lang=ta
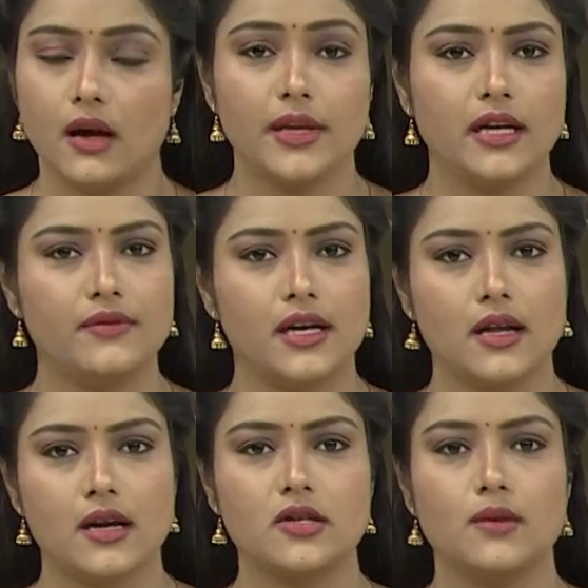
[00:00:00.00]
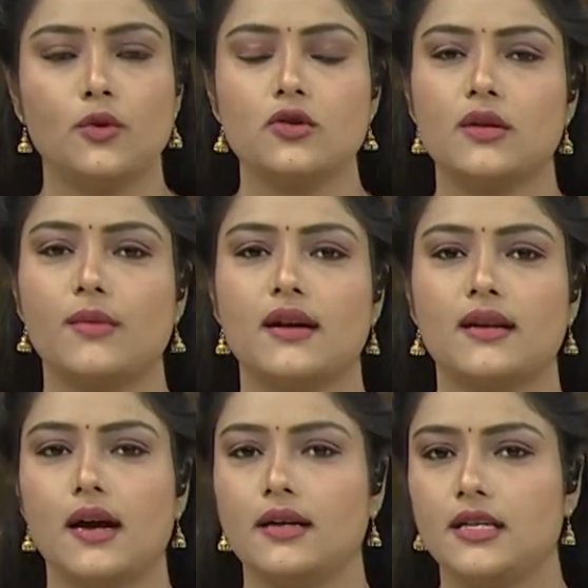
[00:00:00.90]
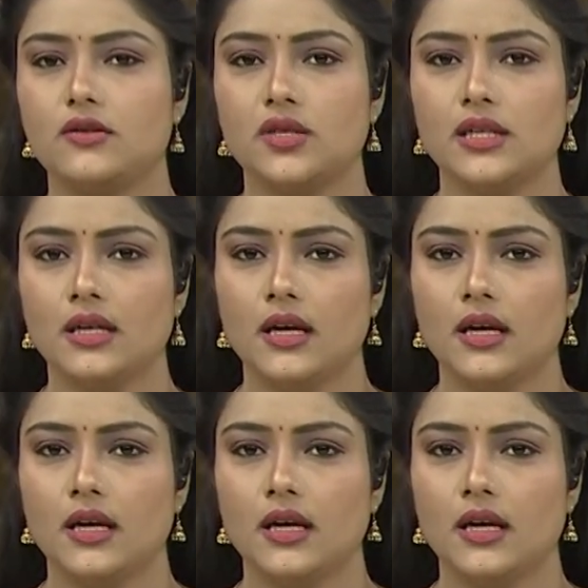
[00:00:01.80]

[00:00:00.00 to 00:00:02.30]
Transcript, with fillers: அமெரிக்க வரலாற்றில் மோசமான நாள் என்று